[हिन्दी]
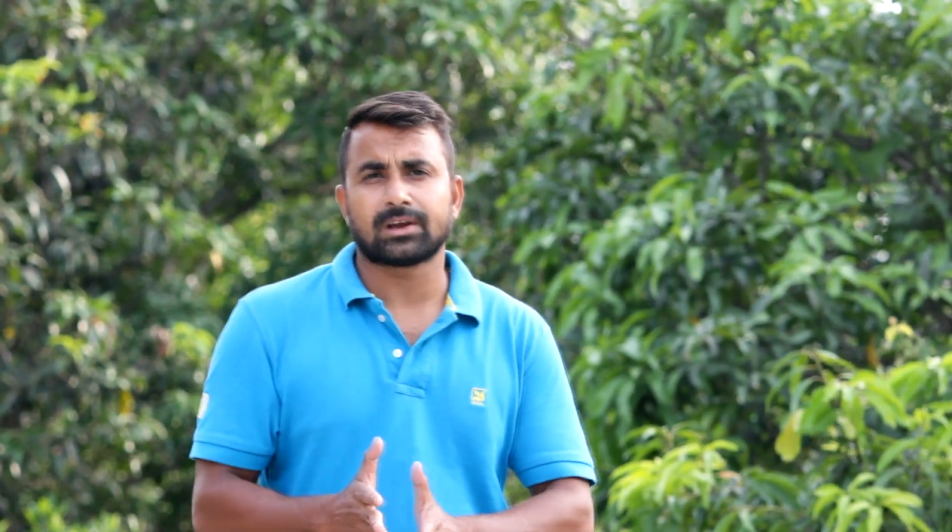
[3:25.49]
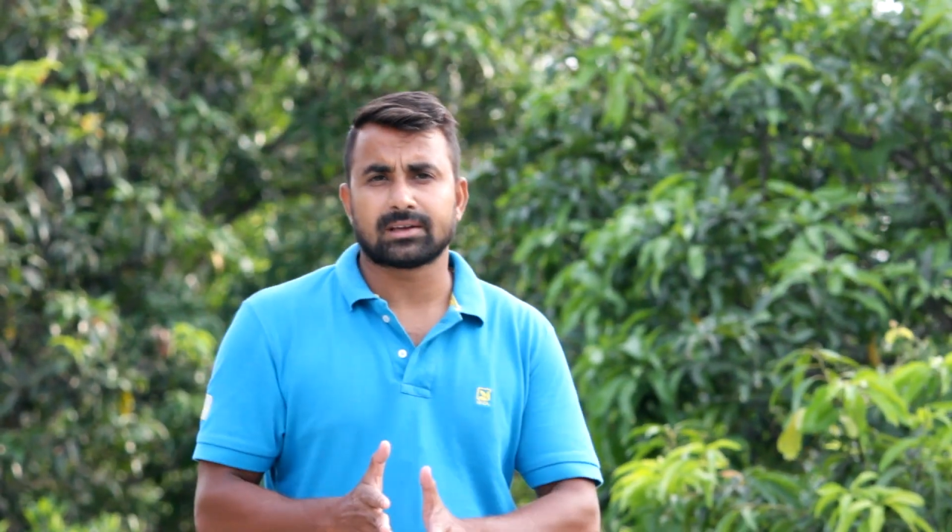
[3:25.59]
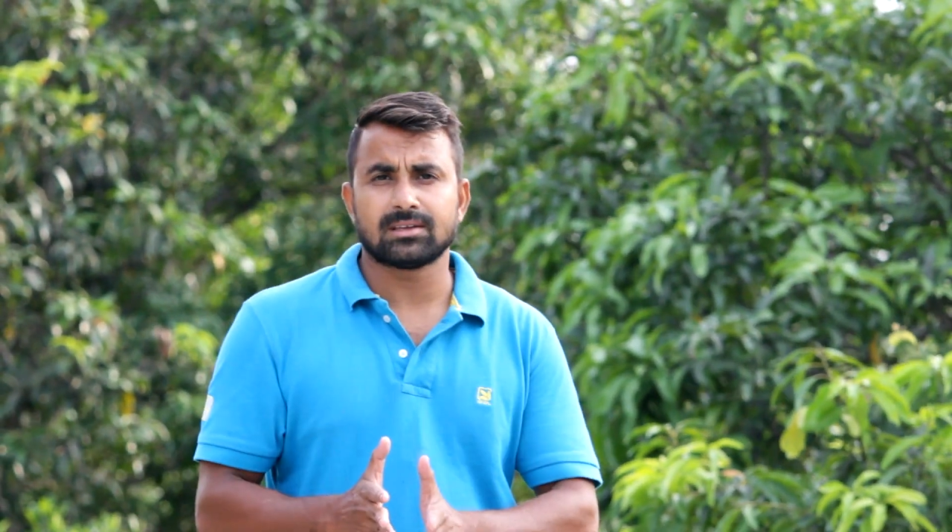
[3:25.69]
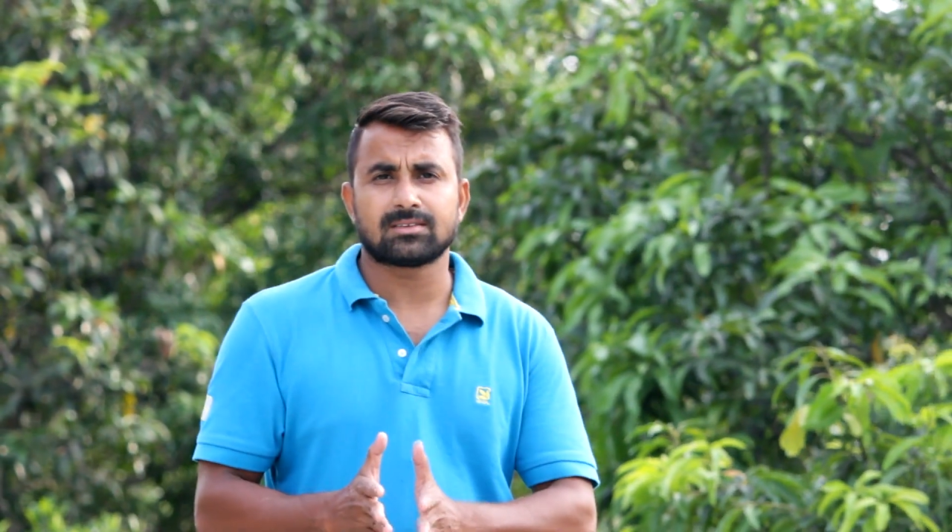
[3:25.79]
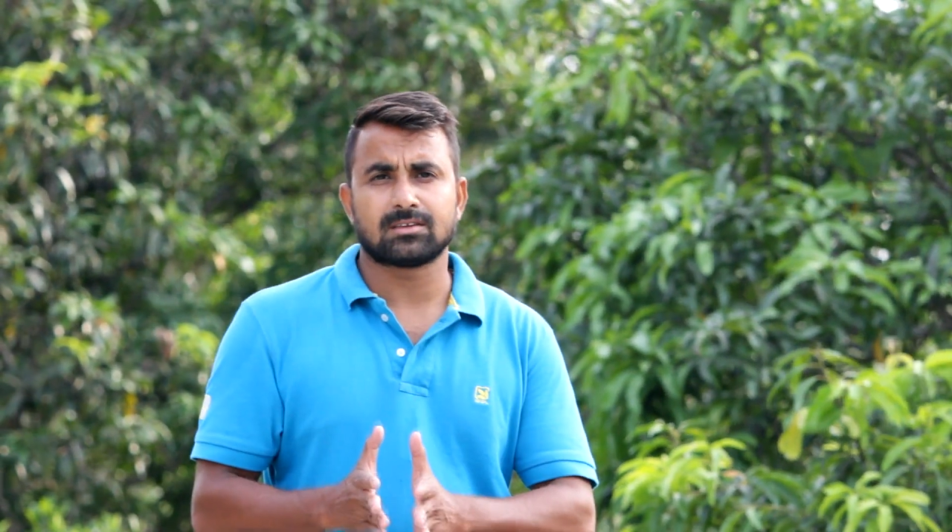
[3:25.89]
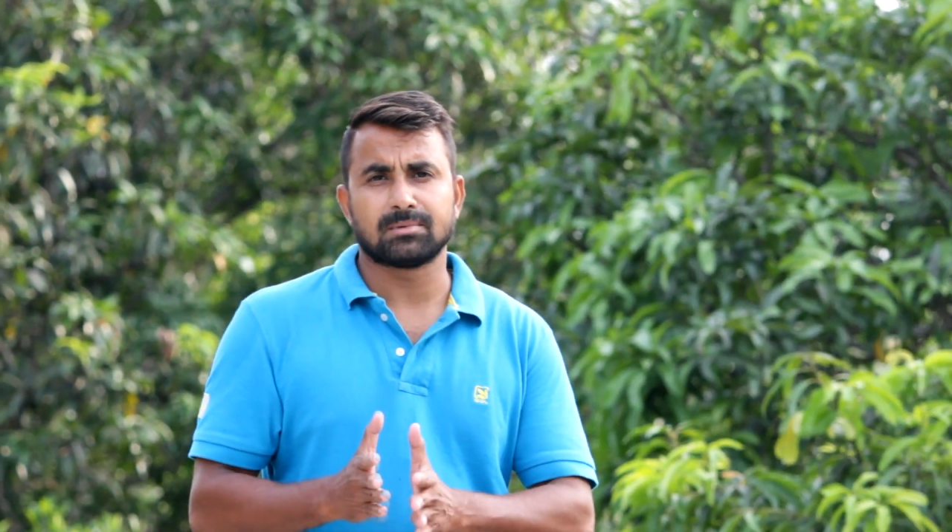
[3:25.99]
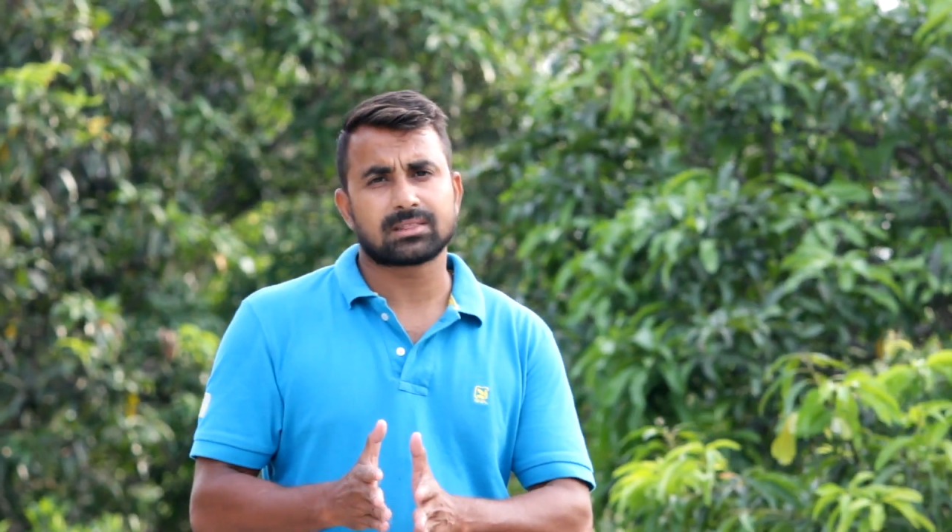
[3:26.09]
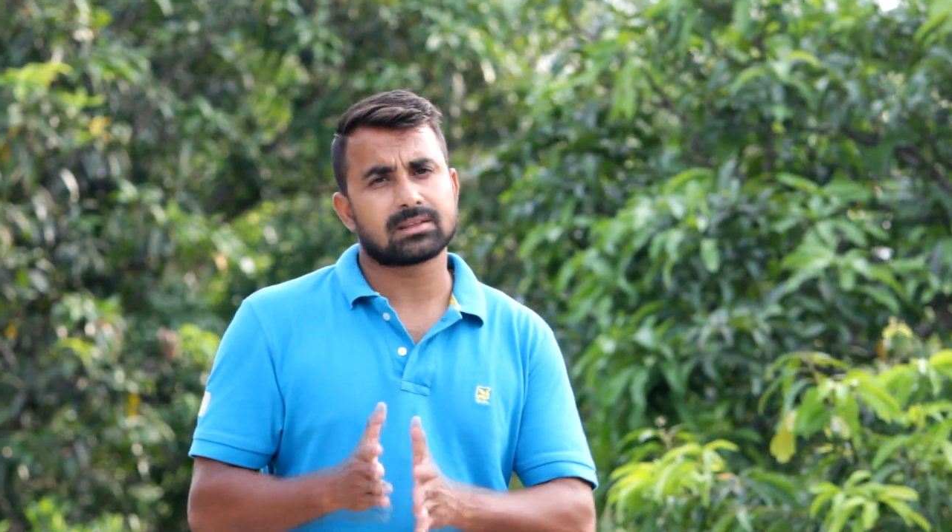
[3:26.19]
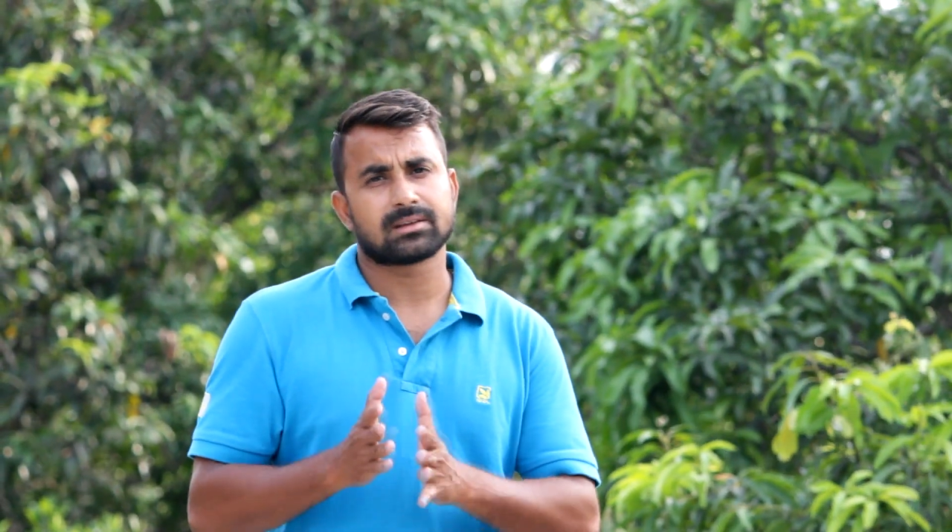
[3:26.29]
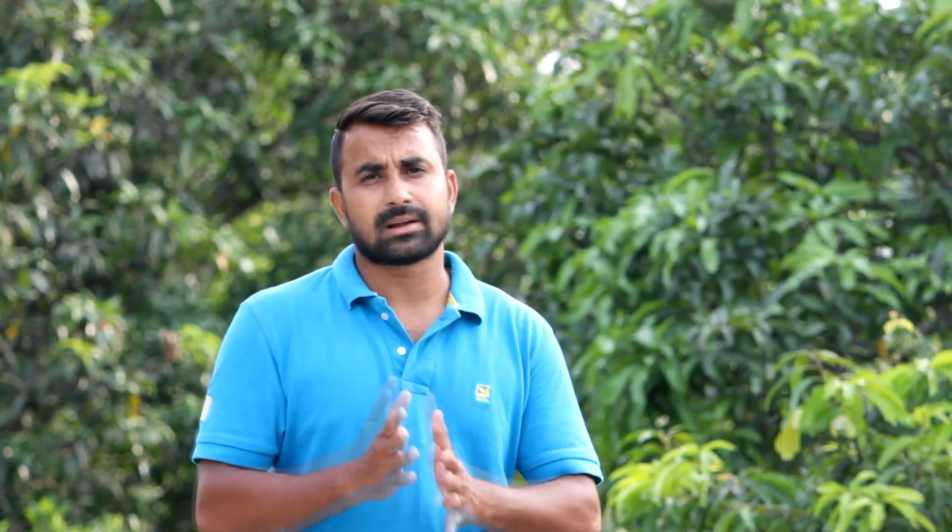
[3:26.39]
तक ही सीमित
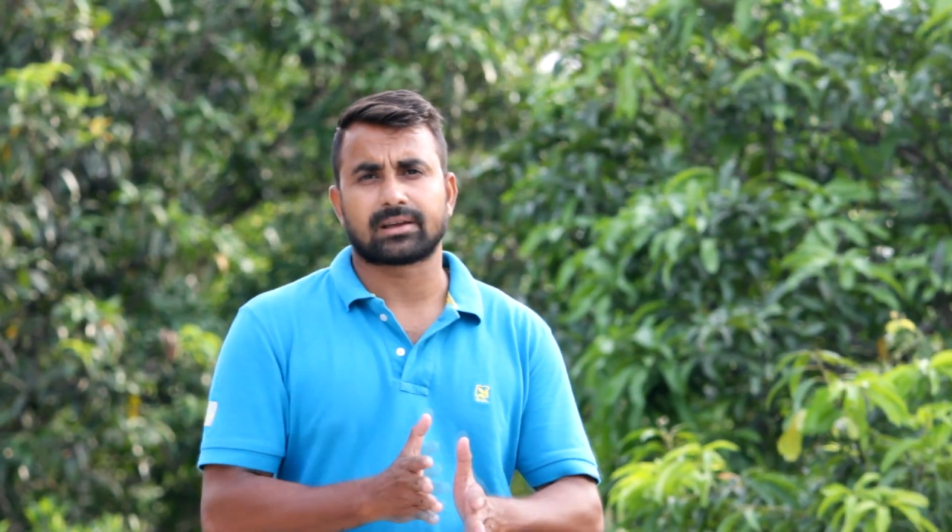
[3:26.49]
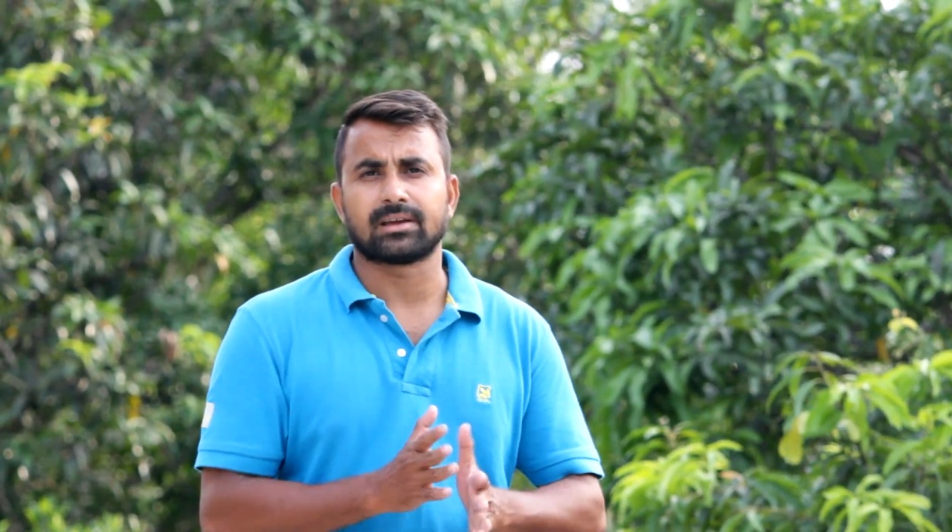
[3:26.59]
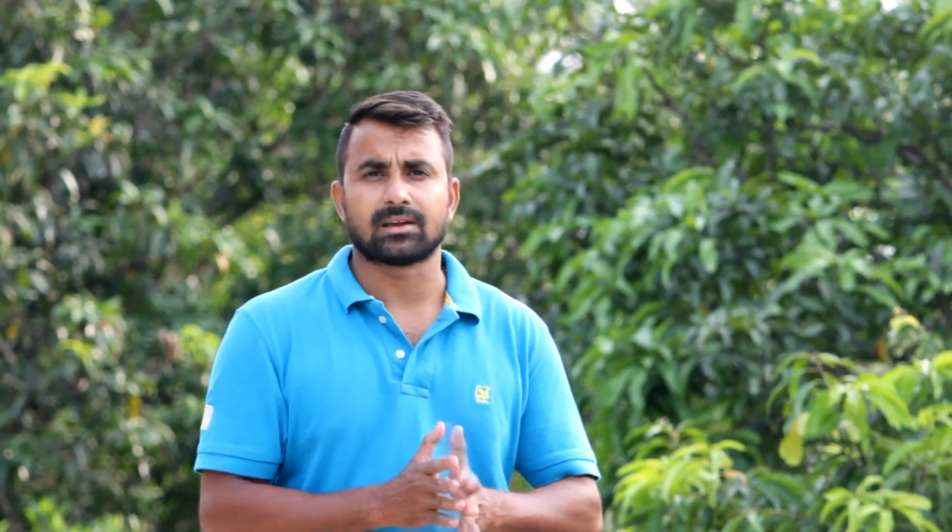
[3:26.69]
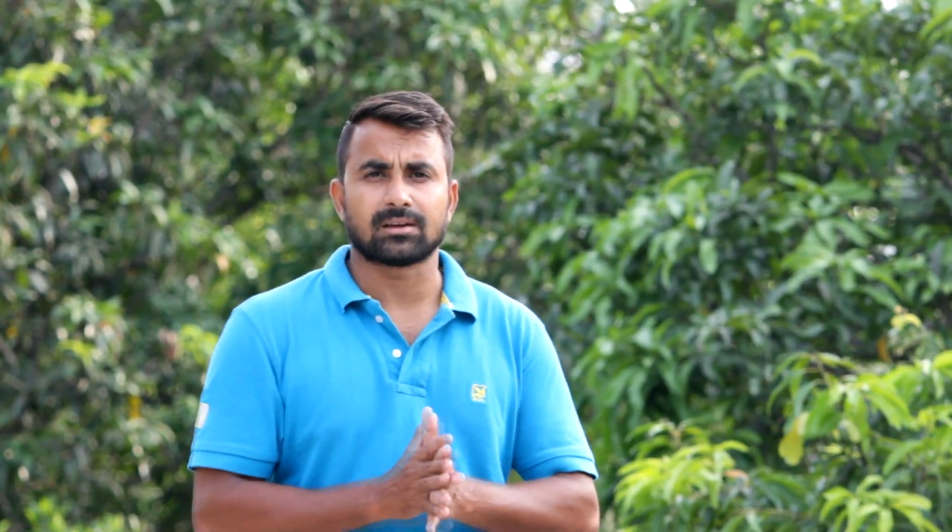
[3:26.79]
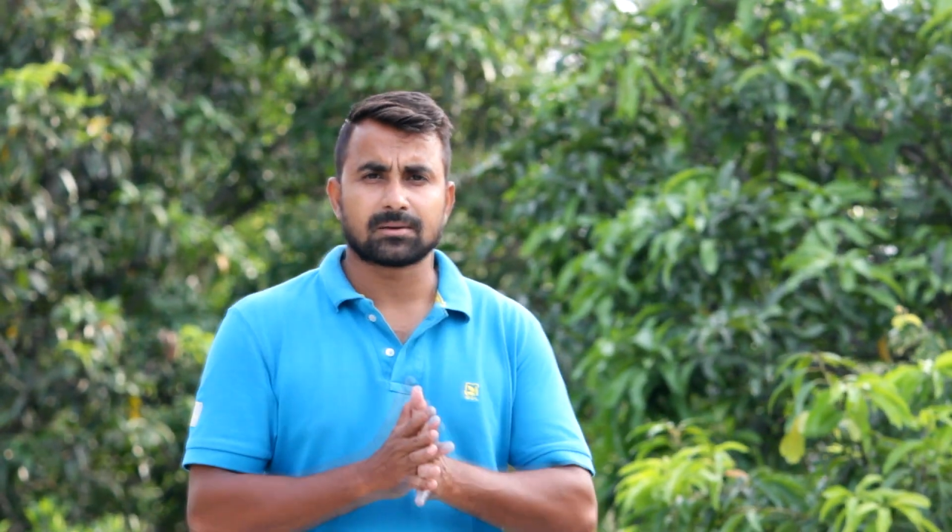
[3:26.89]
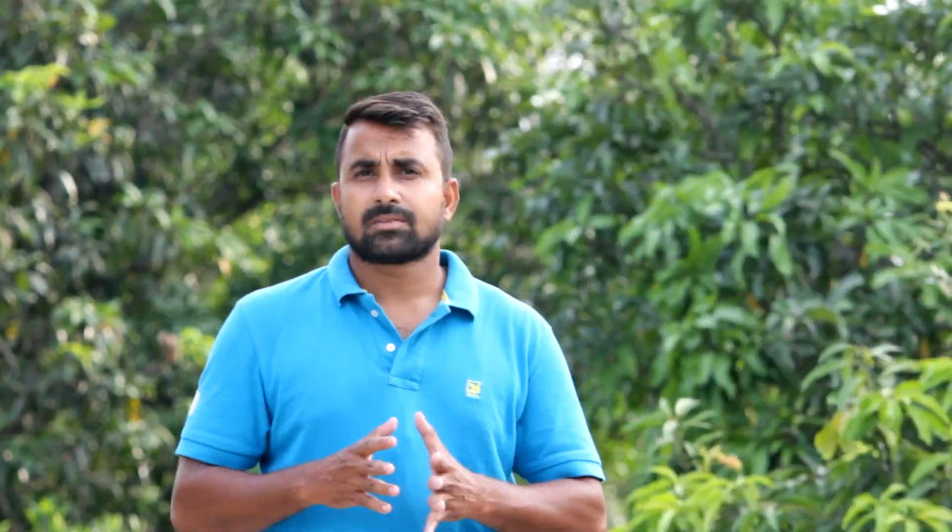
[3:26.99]
रखेंगे